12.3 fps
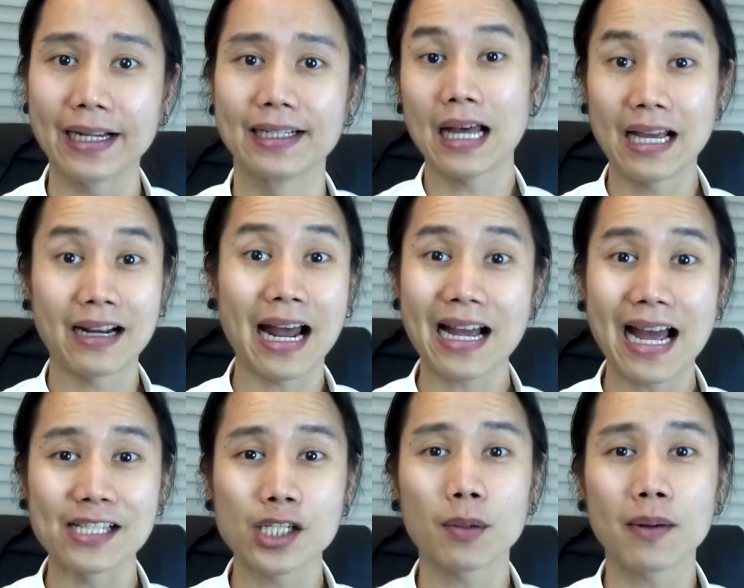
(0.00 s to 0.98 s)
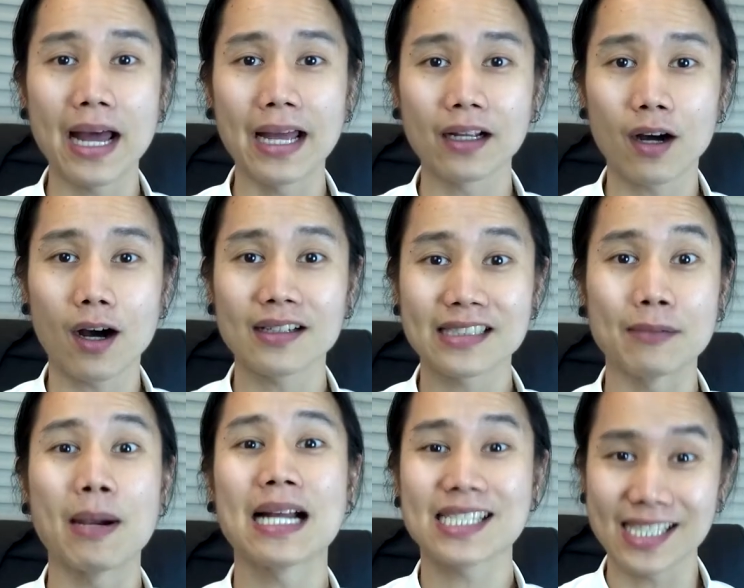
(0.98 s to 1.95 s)
ใครรักใครชอบใครก็สา
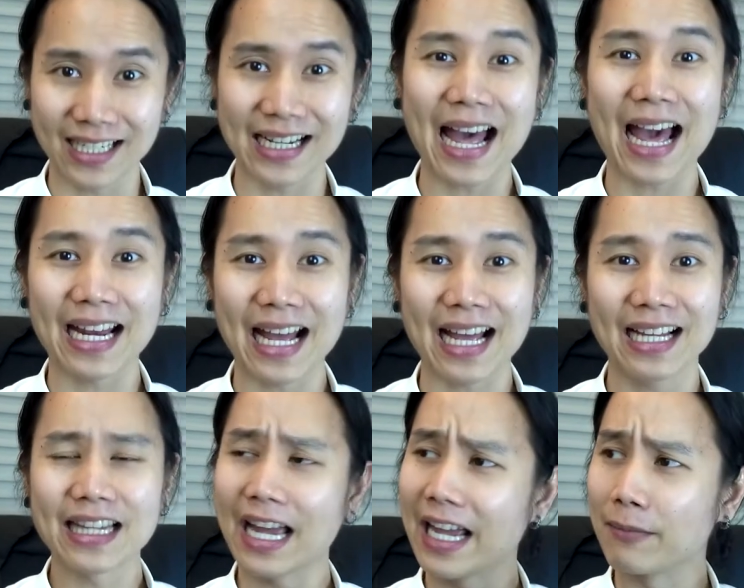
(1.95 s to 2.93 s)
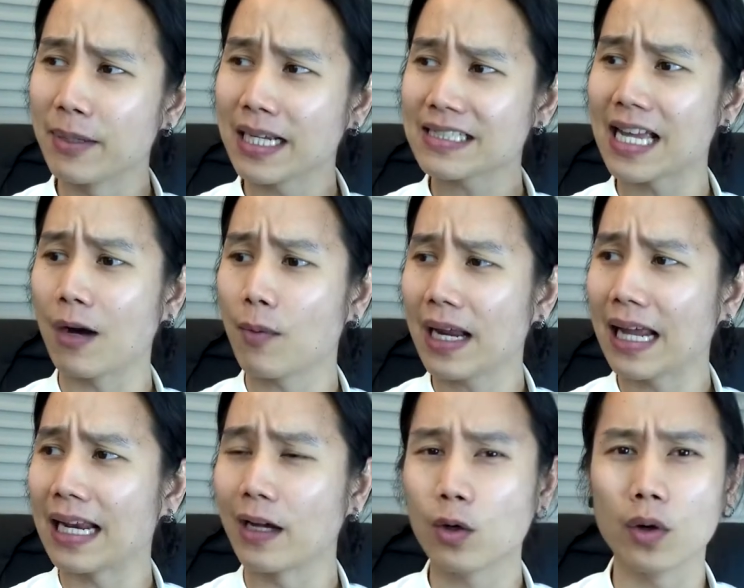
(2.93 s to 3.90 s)
มารถเชิญกันได้นะ แต่เห็นมีกระแสว่าห
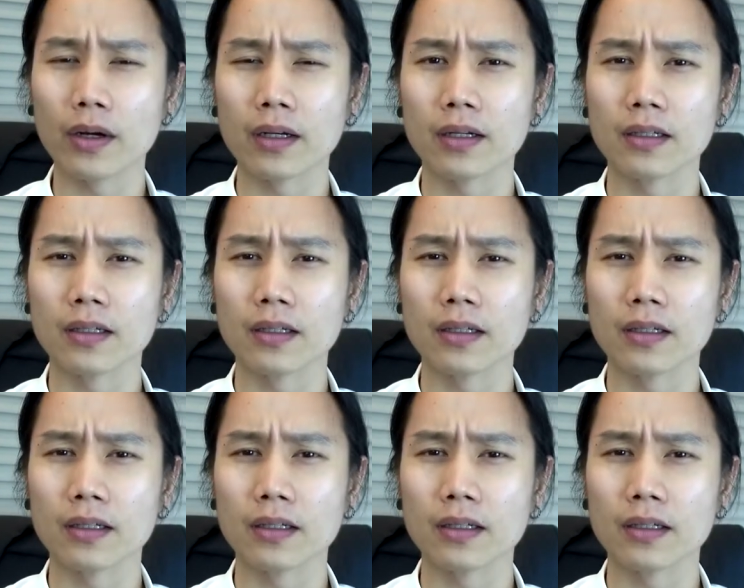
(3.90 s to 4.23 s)
ลายๆ คน